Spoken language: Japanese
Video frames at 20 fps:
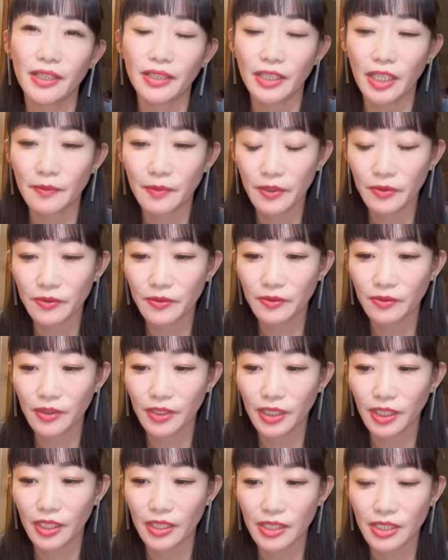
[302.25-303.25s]
玉をつい
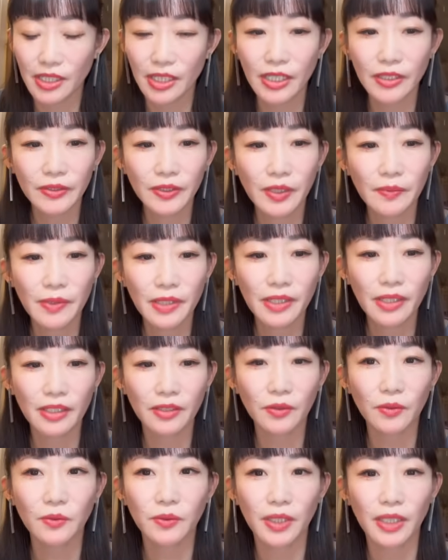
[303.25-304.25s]
たら違う球が
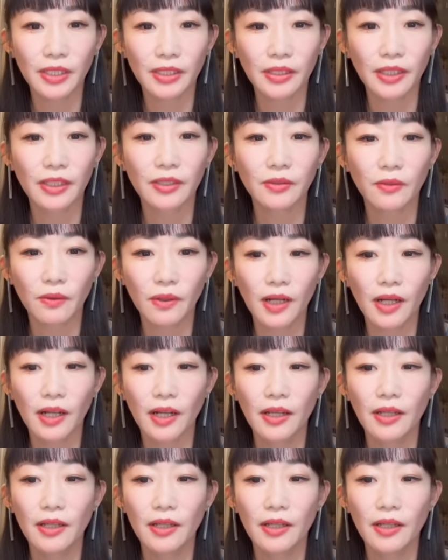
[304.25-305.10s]
飛んでいったりとか、